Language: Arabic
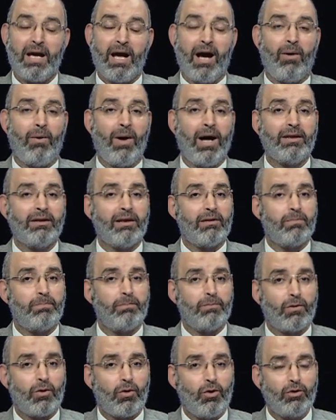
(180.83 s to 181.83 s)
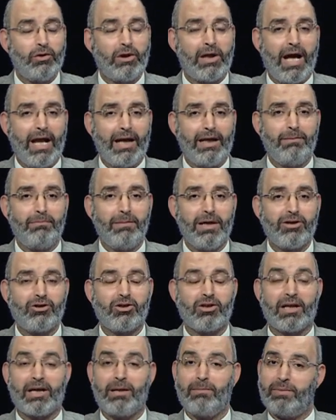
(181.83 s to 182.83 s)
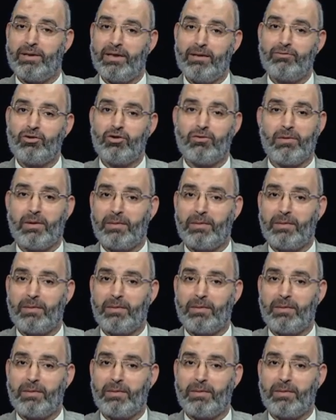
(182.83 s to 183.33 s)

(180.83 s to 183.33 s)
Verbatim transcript: أو عدم قدرة على المشي كان بيمشي ما